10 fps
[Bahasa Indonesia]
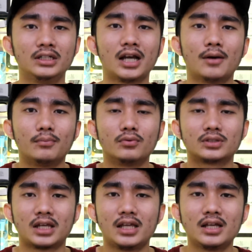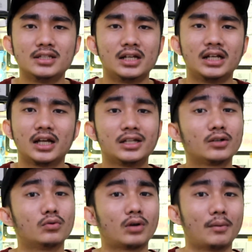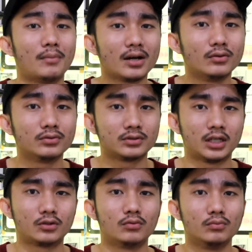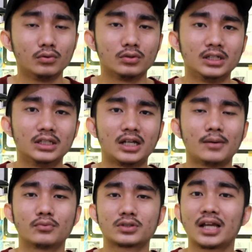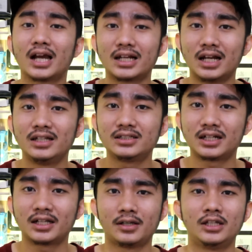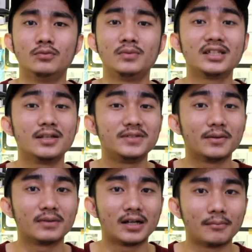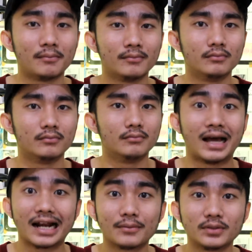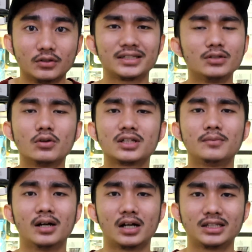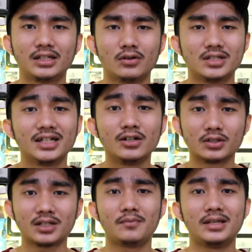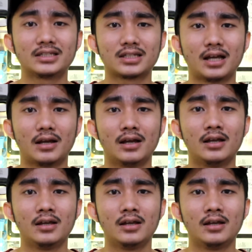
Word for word: di kampung saya jaringannya kurang bagus atau bu di kampung saya nggak ada listrik hidupnya jam-jam 6 malam gitu pasti dosen mengerti kok jadi dosen bisa